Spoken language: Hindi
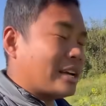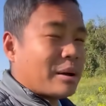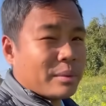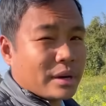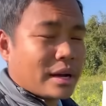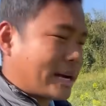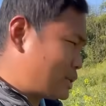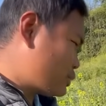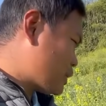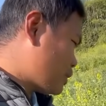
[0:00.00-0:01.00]
यहाँ पर आ
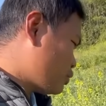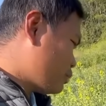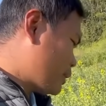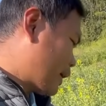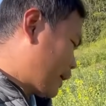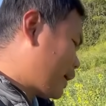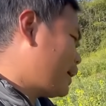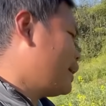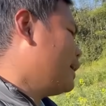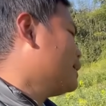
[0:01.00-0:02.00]
चुका हूँ
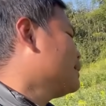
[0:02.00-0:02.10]
मैं